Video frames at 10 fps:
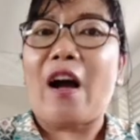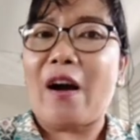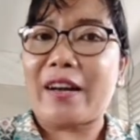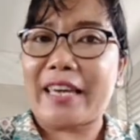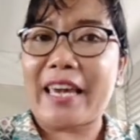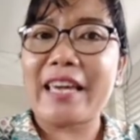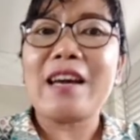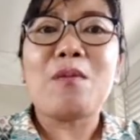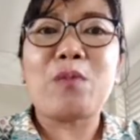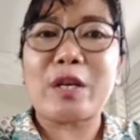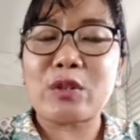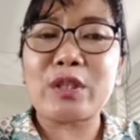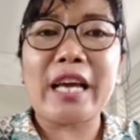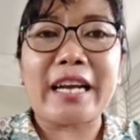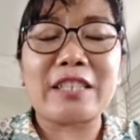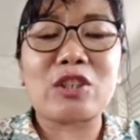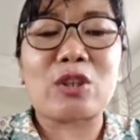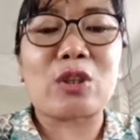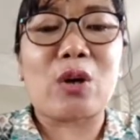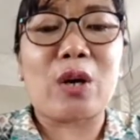Oke, okay? Basuti akan
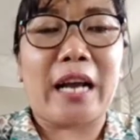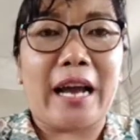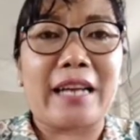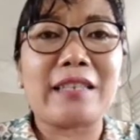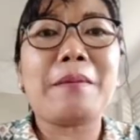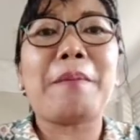contohkan